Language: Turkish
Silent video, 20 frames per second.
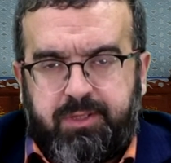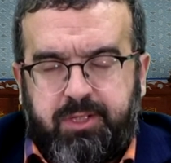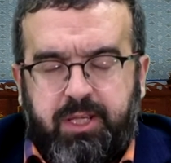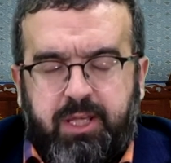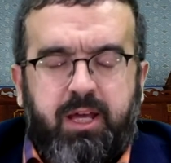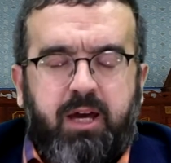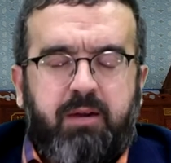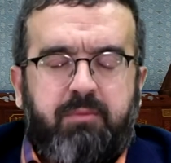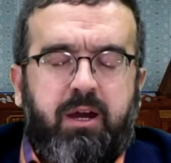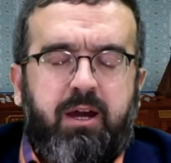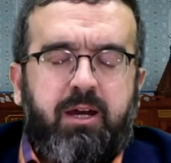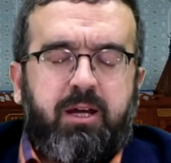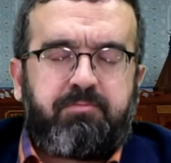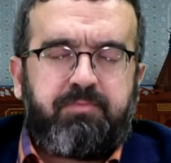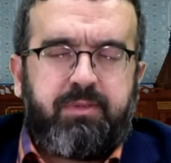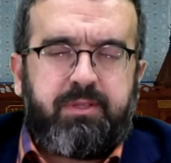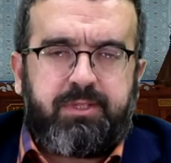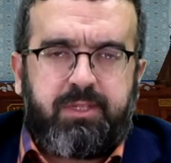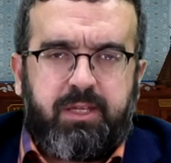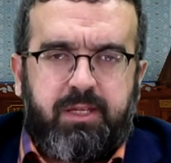Cenab-ı Hak
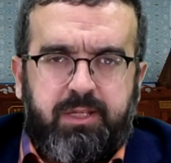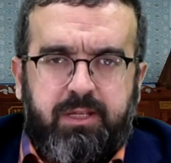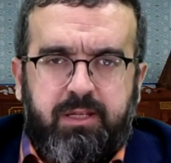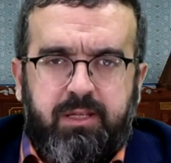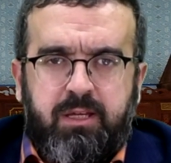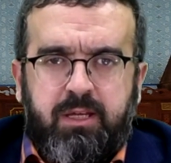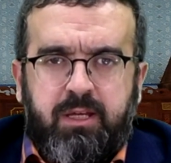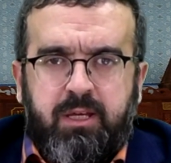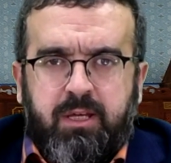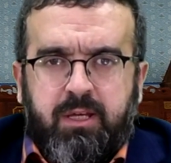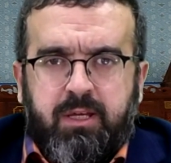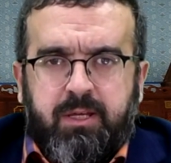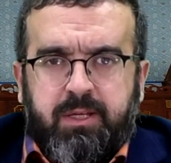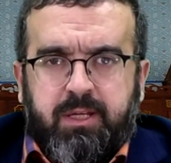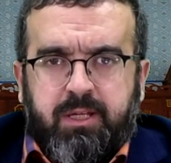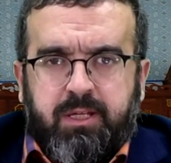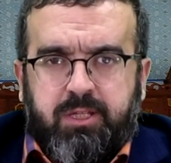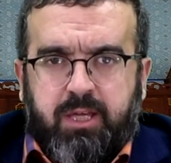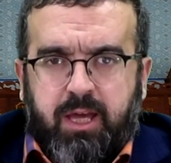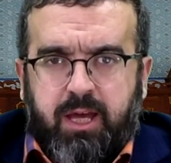bizleri
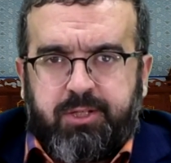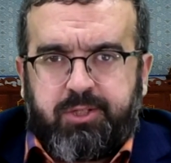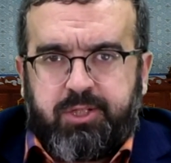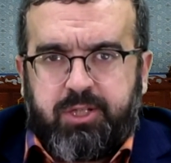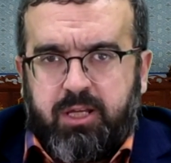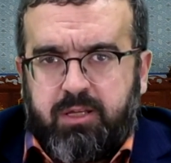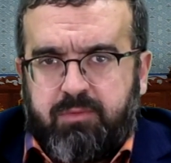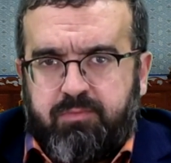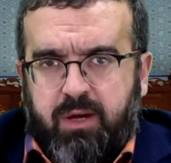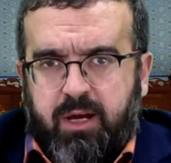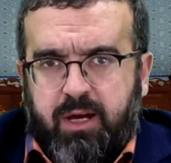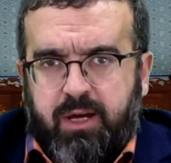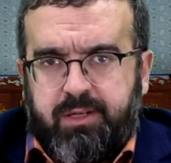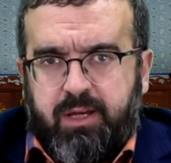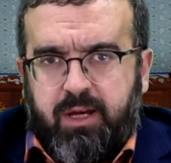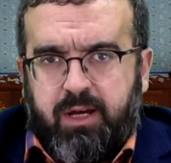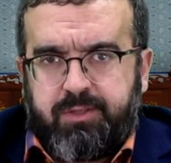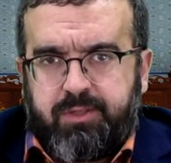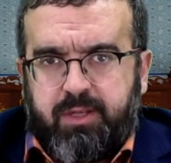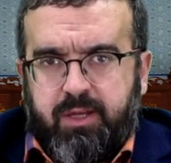gerçek
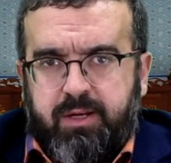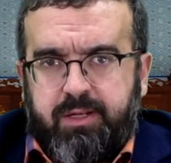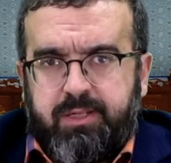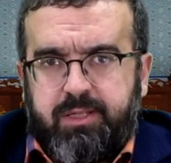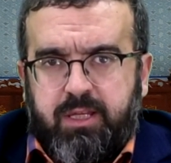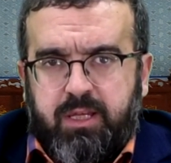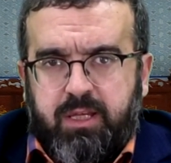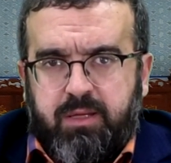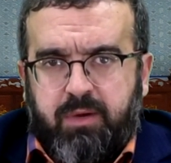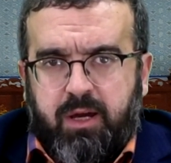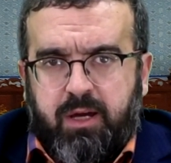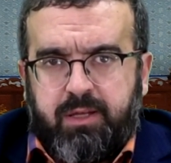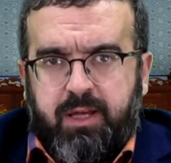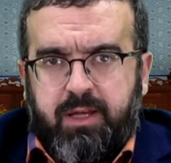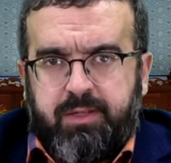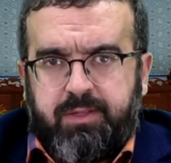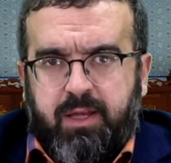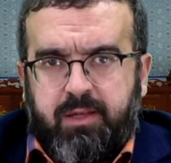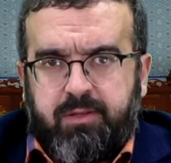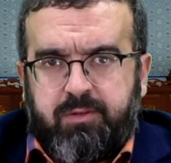manada iman
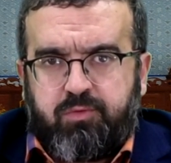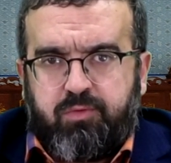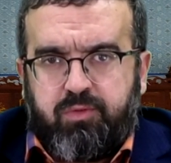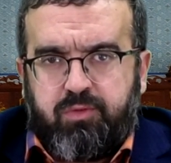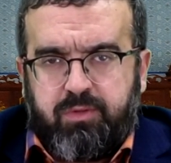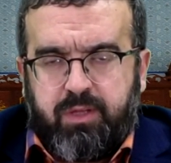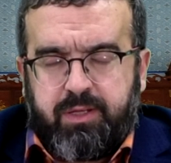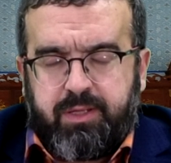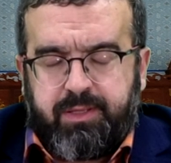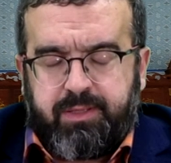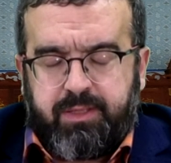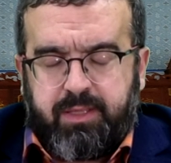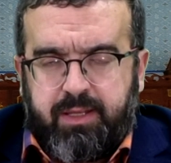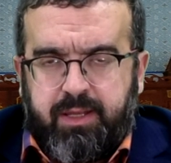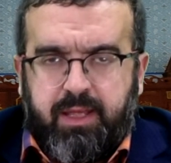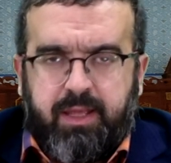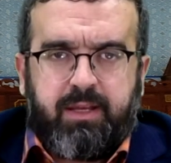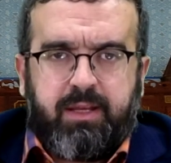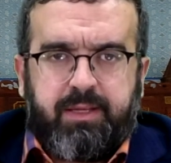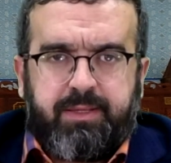eden kullarından
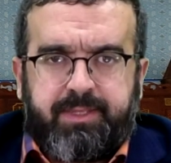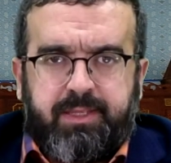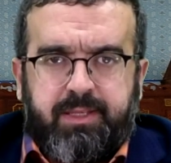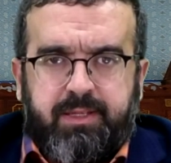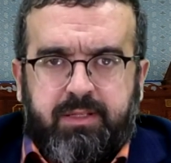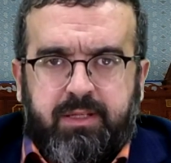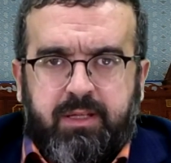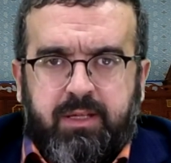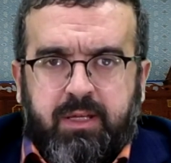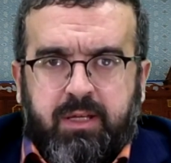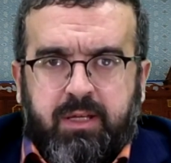eylesin.